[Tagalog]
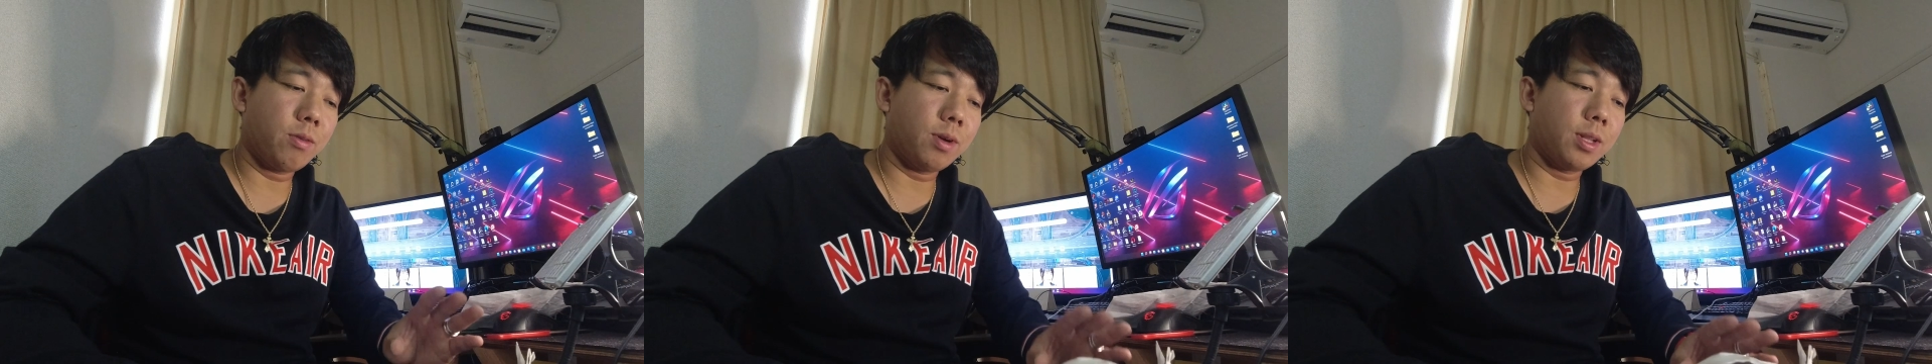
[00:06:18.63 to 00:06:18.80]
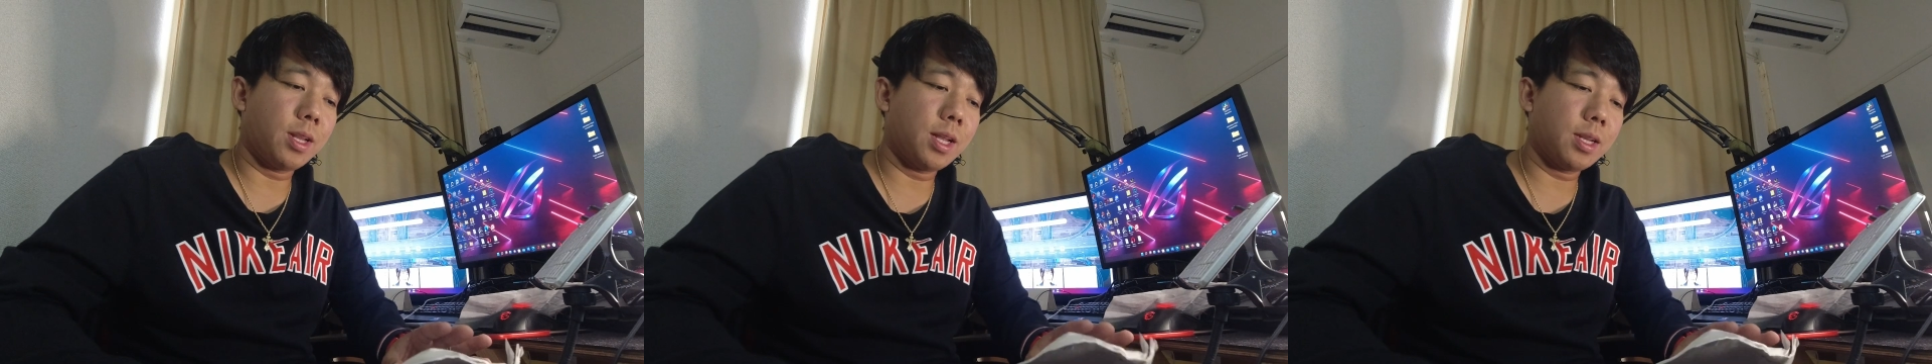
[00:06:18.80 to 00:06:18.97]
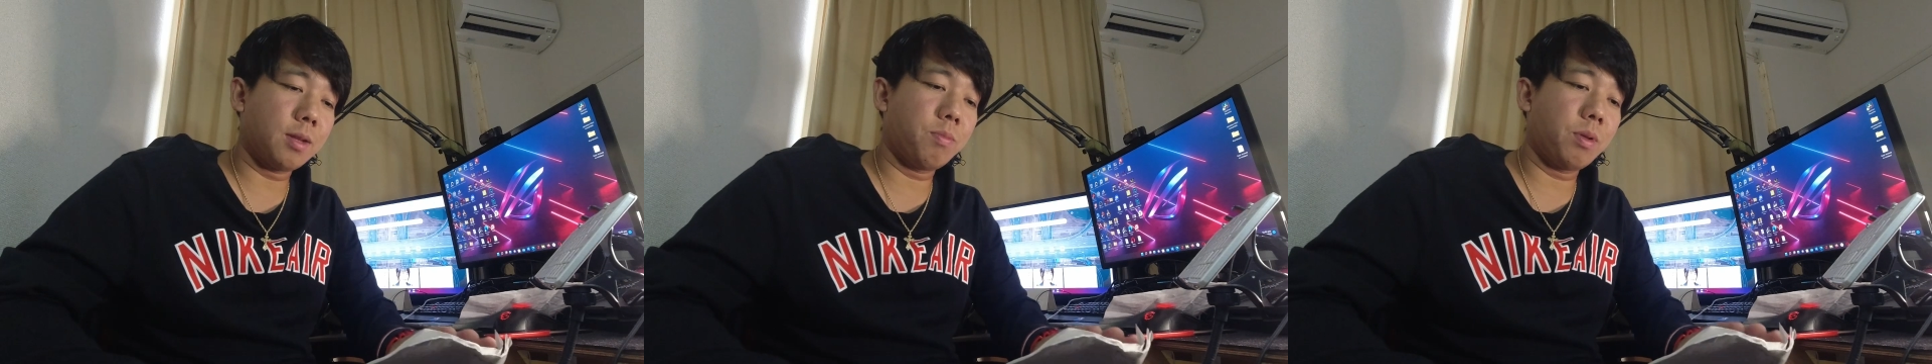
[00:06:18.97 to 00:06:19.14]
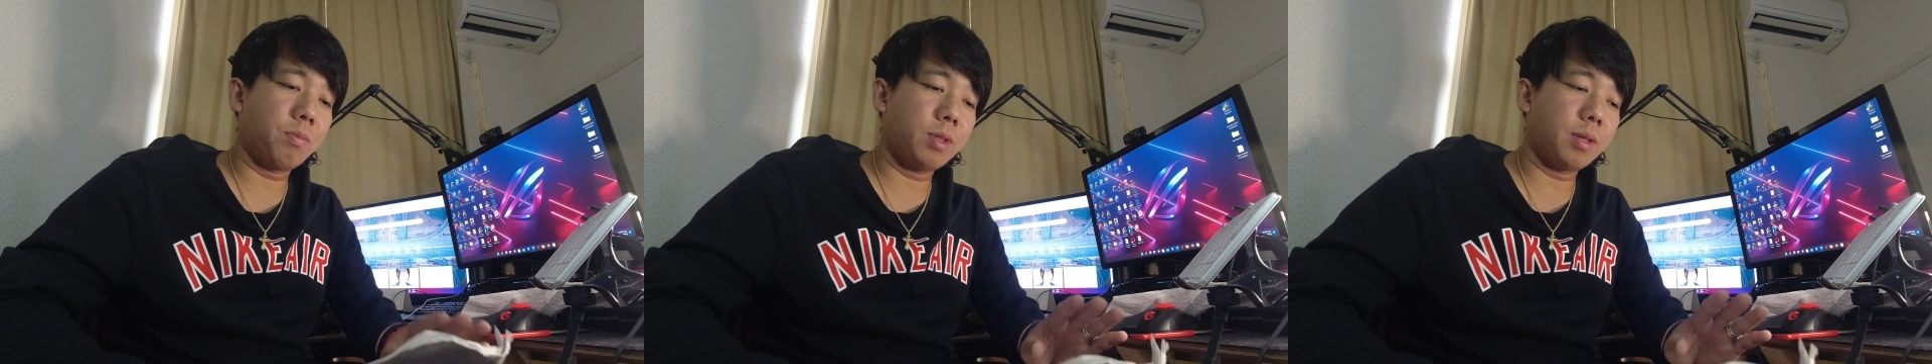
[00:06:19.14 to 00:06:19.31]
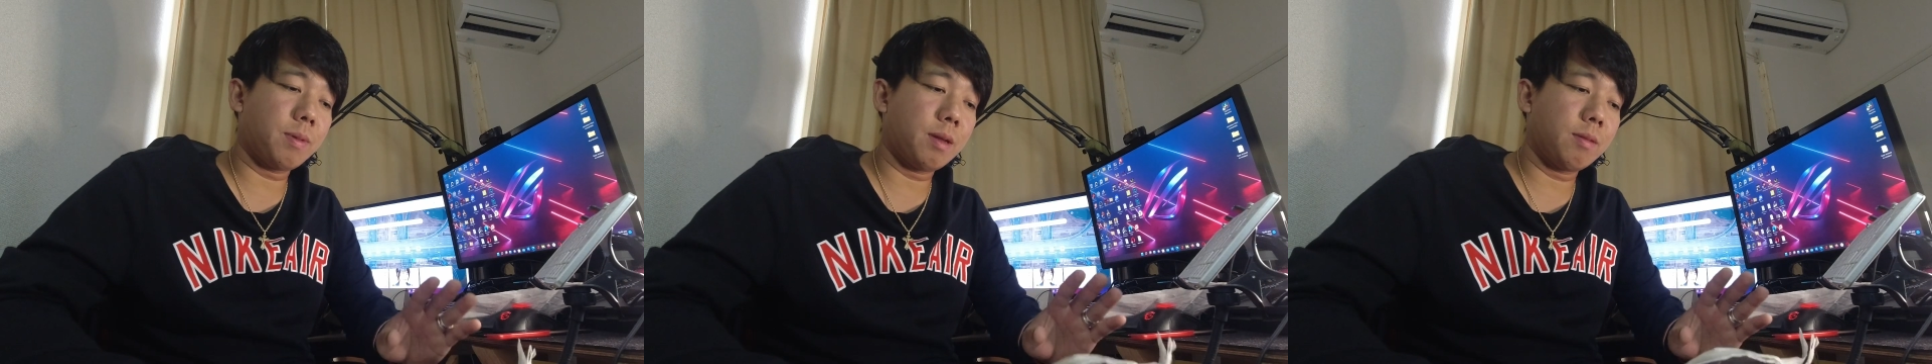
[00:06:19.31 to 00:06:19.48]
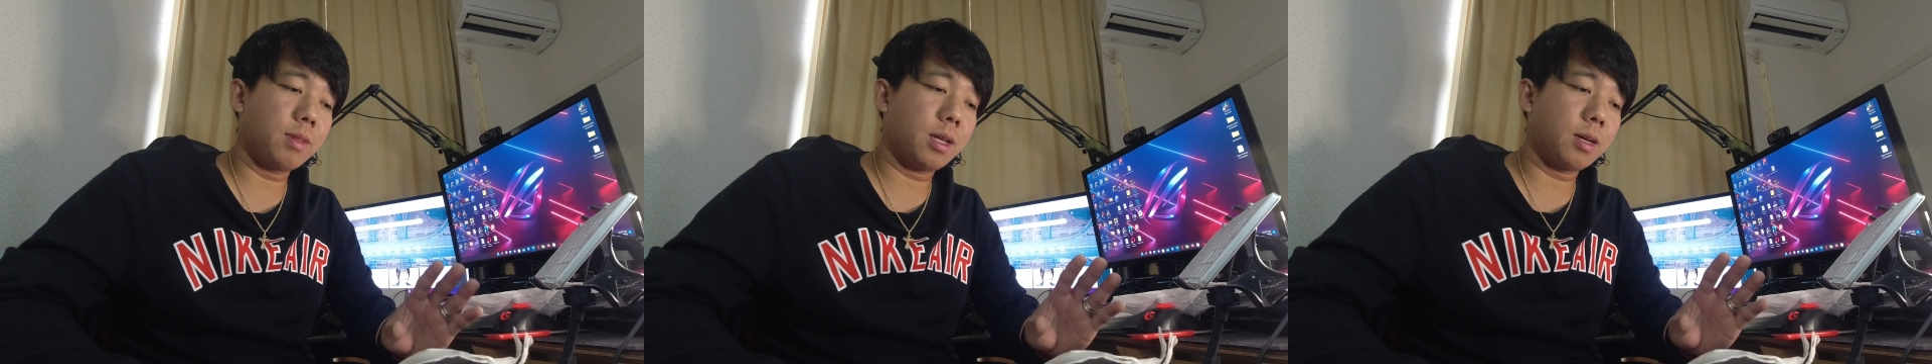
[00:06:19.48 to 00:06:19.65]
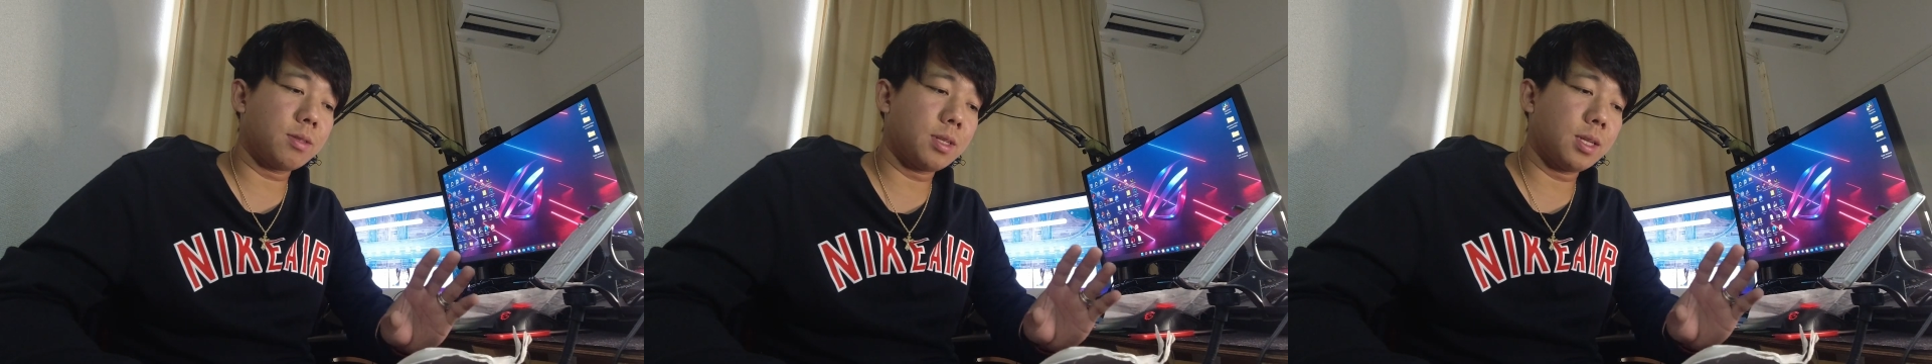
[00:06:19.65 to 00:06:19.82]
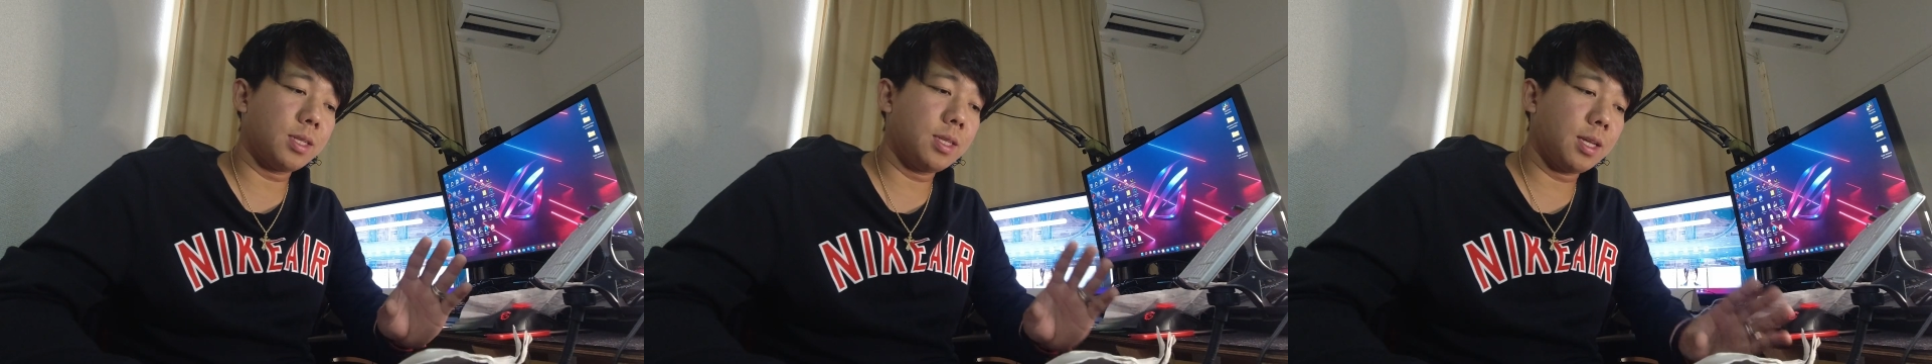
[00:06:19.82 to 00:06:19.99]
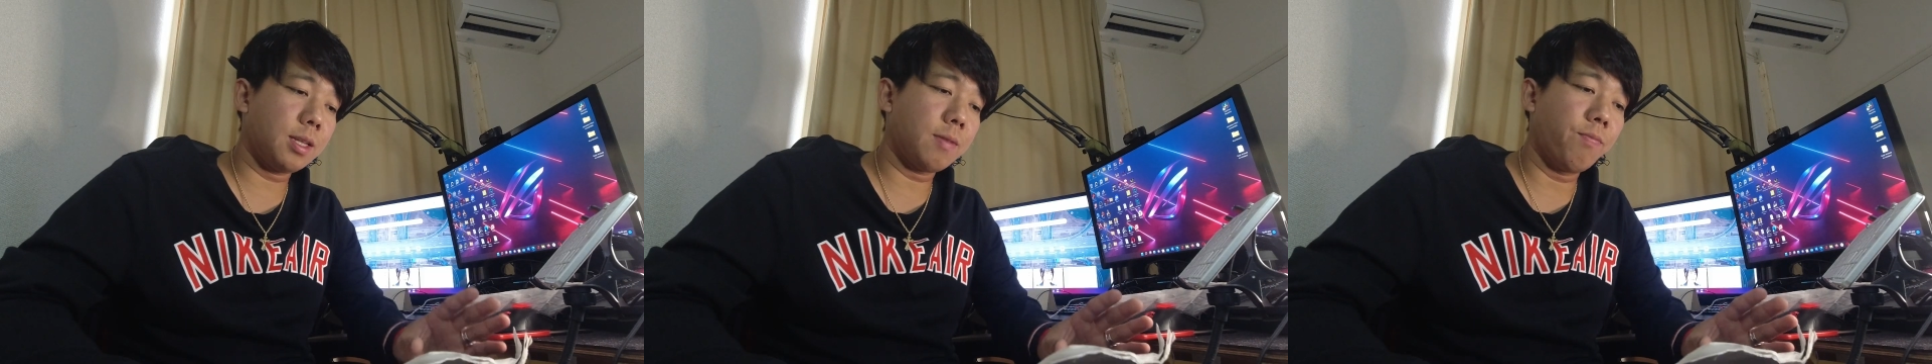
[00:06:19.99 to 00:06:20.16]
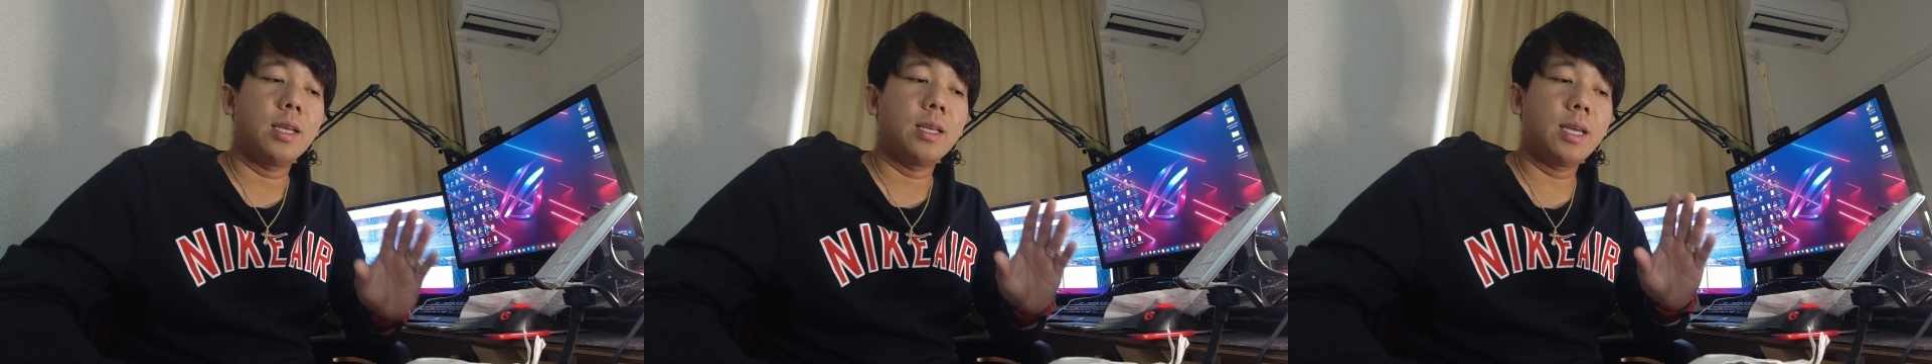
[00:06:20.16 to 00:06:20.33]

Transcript: 155,000 yen.